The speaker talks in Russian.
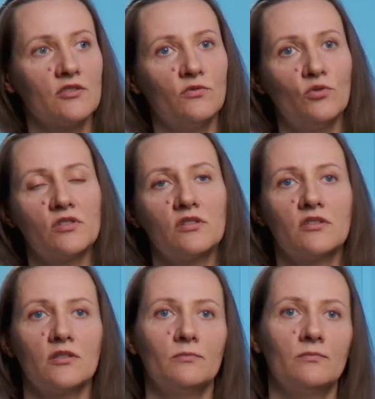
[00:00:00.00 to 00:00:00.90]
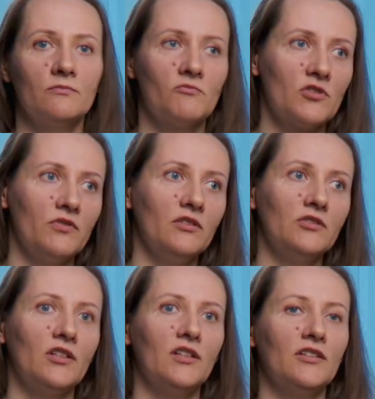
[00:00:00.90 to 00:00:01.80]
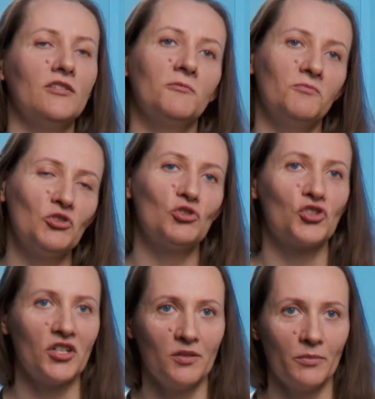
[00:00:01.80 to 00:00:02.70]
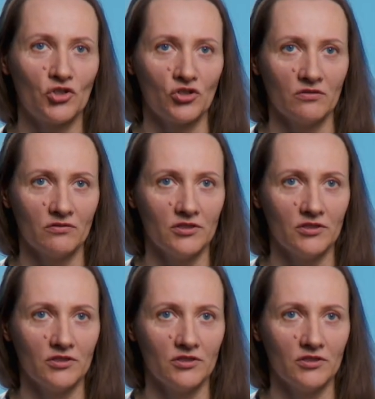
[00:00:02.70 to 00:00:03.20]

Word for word: с возрастом сфинктерное недержание мочи.